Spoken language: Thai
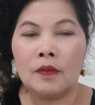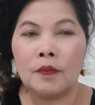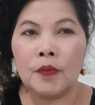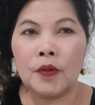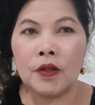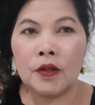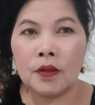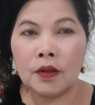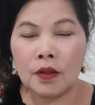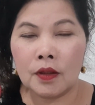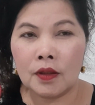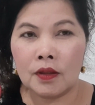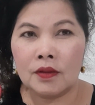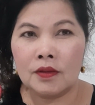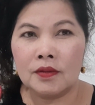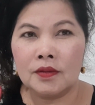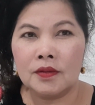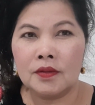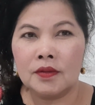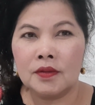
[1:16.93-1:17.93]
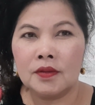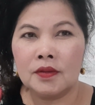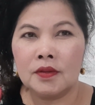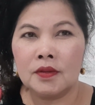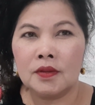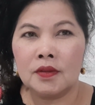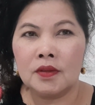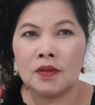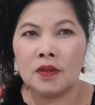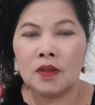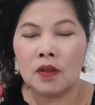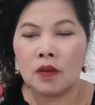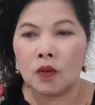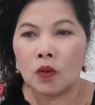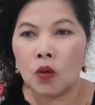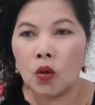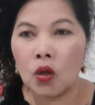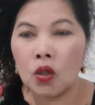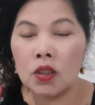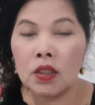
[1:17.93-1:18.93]
พี่น้อง
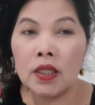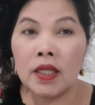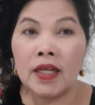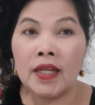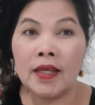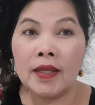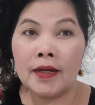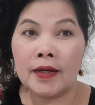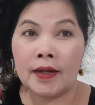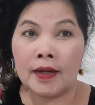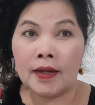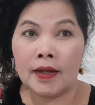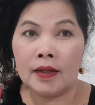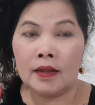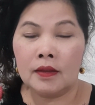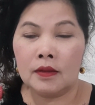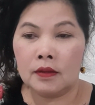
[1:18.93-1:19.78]
คนที่นี่นะคะ